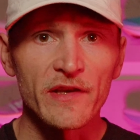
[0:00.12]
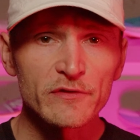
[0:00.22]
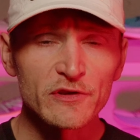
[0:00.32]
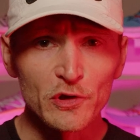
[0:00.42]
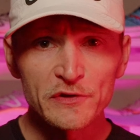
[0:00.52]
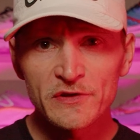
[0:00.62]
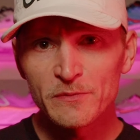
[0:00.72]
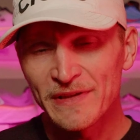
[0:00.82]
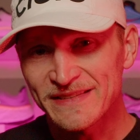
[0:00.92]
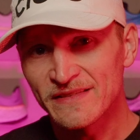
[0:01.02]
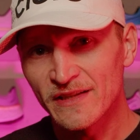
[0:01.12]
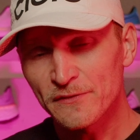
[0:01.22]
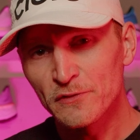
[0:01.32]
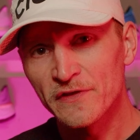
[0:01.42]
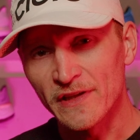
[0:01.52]
Servus Leute, besten
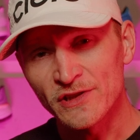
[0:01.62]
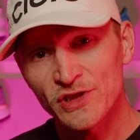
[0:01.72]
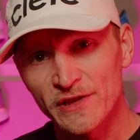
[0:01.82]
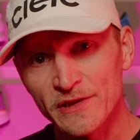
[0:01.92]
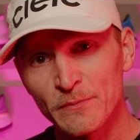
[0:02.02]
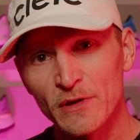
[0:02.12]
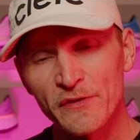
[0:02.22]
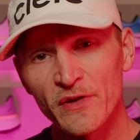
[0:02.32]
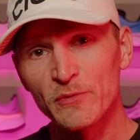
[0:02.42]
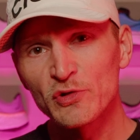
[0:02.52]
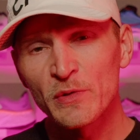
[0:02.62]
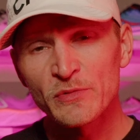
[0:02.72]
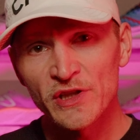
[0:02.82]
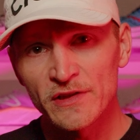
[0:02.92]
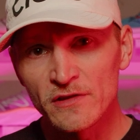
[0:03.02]
Dank fürs Einschalten bei unserem
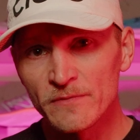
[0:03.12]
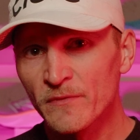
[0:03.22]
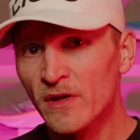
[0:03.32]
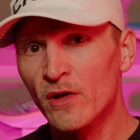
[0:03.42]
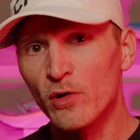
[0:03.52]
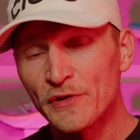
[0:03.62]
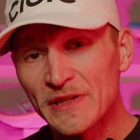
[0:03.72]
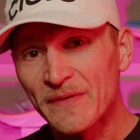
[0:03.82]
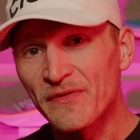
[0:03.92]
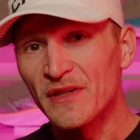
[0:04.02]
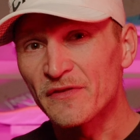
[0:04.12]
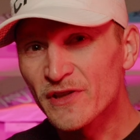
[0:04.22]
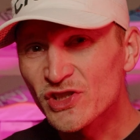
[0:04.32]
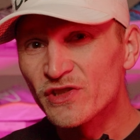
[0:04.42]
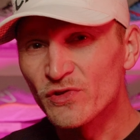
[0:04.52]
YouTube-Channel. Heute gibt es wieder
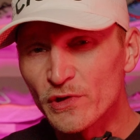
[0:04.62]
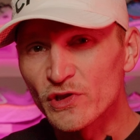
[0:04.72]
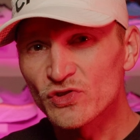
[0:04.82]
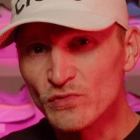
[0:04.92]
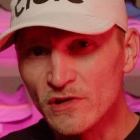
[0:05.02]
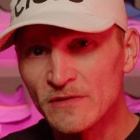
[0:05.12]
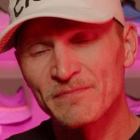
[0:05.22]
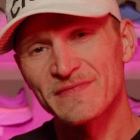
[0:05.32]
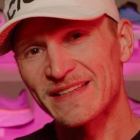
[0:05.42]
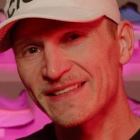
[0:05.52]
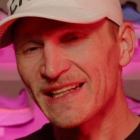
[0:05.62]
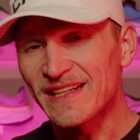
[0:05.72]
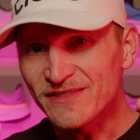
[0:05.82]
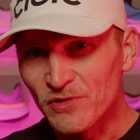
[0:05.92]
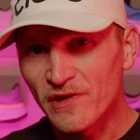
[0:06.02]
frische neue Schuhe. Das
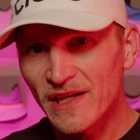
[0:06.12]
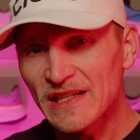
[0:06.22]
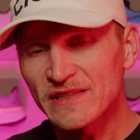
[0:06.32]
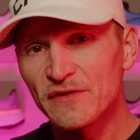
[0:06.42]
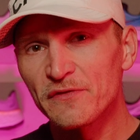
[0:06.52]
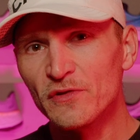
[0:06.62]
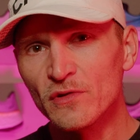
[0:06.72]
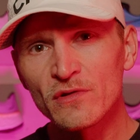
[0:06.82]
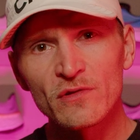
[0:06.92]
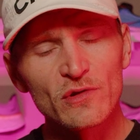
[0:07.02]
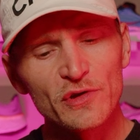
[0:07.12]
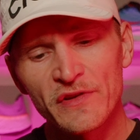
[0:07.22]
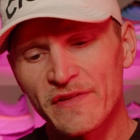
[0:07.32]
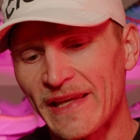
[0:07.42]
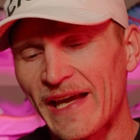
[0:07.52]
Jahr ist noch relativ jung
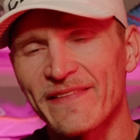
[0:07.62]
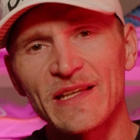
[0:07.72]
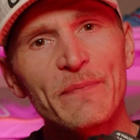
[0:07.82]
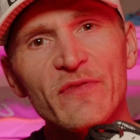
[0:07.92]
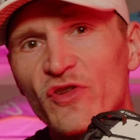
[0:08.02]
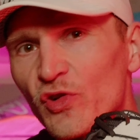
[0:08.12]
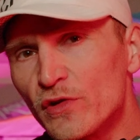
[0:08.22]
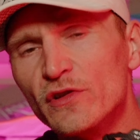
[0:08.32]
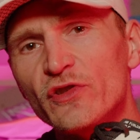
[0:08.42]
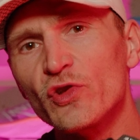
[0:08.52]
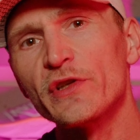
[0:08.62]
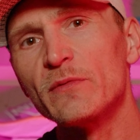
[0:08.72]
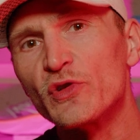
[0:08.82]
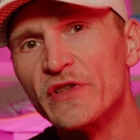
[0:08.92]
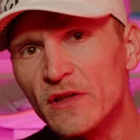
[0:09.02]
und ja, es gibt tolle neue
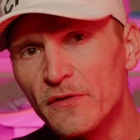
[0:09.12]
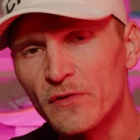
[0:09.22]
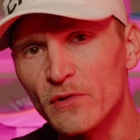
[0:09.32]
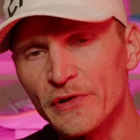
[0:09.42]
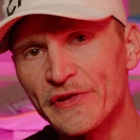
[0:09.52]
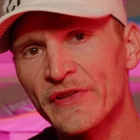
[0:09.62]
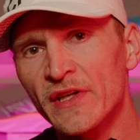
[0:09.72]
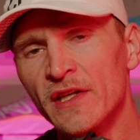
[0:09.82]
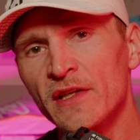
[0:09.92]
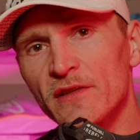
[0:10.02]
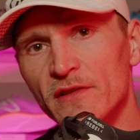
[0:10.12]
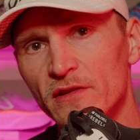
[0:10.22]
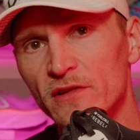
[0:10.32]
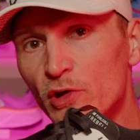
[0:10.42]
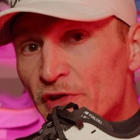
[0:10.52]
Modelle für euch. Äh,
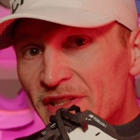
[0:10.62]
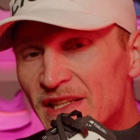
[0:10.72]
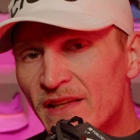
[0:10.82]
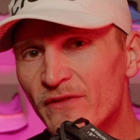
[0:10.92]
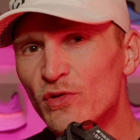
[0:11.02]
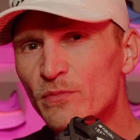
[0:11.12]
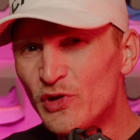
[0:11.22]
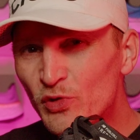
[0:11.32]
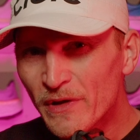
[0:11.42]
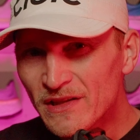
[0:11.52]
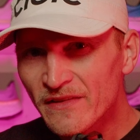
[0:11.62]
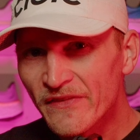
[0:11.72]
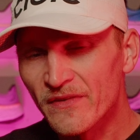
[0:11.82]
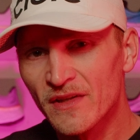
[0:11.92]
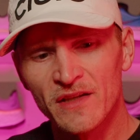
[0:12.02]
heute geht es um New
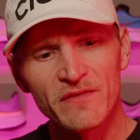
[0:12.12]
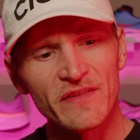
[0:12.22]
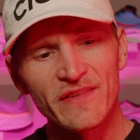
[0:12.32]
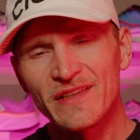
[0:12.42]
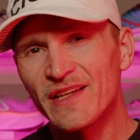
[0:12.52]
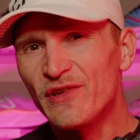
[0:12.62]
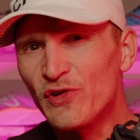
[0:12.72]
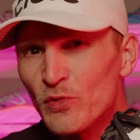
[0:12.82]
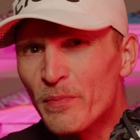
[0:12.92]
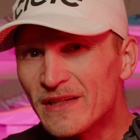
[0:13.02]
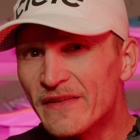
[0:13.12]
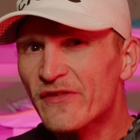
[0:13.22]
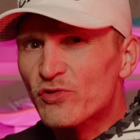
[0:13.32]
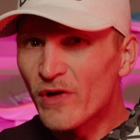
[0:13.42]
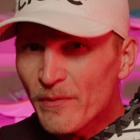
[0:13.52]
Balance. Wir sehen den New
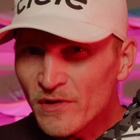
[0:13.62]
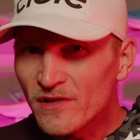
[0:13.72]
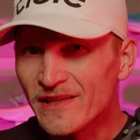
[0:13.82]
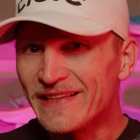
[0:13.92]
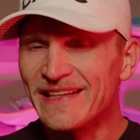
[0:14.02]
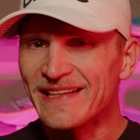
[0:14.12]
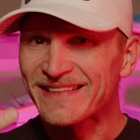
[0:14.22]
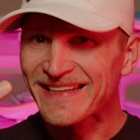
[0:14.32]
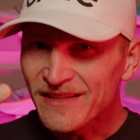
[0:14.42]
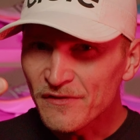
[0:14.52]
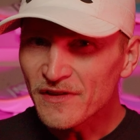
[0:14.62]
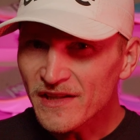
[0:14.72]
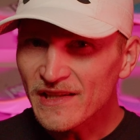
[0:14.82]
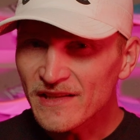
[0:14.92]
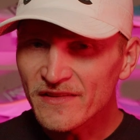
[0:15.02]
Balance Rebel in der dritten
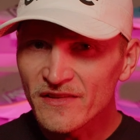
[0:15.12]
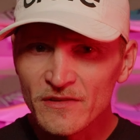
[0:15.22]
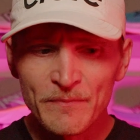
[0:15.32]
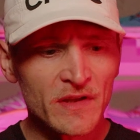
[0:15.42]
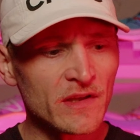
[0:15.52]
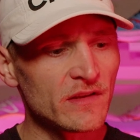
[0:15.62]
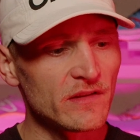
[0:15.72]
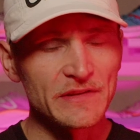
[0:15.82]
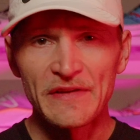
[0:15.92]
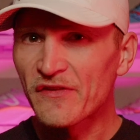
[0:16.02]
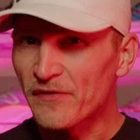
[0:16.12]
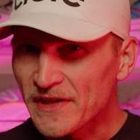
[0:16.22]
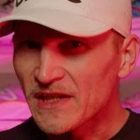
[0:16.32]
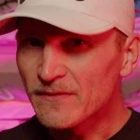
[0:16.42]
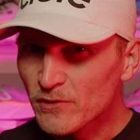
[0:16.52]
Variante. Äh, den
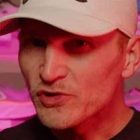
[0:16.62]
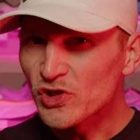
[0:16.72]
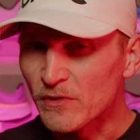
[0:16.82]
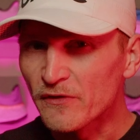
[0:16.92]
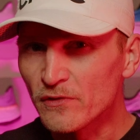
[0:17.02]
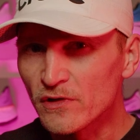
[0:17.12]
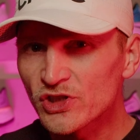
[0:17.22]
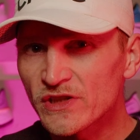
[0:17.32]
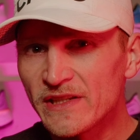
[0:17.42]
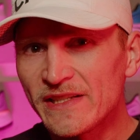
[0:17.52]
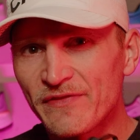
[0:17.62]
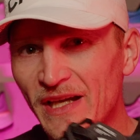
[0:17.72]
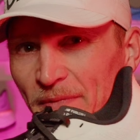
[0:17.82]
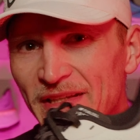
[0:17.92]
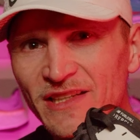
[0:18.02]
Zweier haben wir uns schon mal vorgestellt.
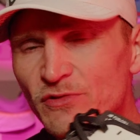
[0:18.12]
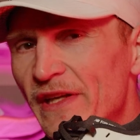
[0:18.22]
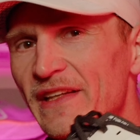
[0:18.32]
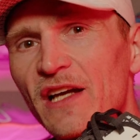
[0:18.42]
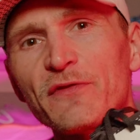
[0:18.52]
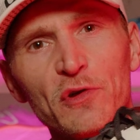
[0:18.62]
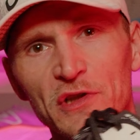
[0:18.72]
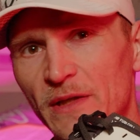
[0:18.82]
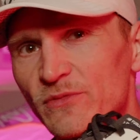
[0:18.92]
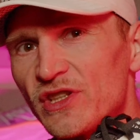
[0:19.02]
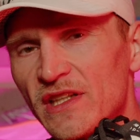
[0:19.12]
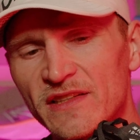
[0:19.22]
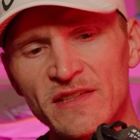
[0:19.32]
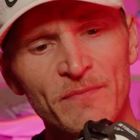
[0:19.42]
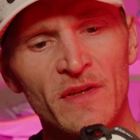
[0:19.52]
Wir haben den aktuellen Nachfolger am
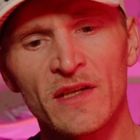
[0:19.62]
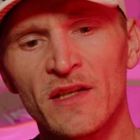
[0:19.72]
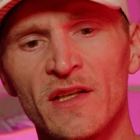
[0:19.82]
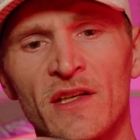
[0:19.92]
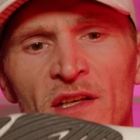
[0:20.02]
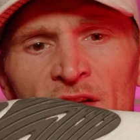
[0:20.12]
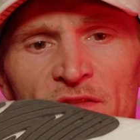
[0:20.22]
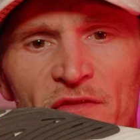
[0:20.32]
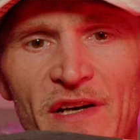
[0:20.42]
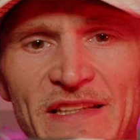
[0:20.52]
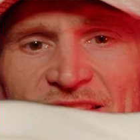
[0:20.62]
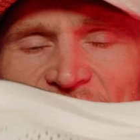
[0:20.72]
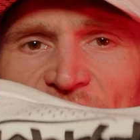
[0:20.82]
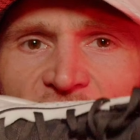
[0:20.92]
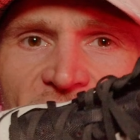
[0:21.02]
Start.
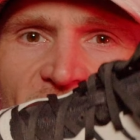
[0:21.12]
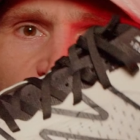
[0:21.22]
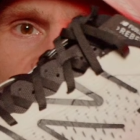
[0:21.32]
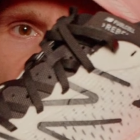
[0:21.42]
Was wir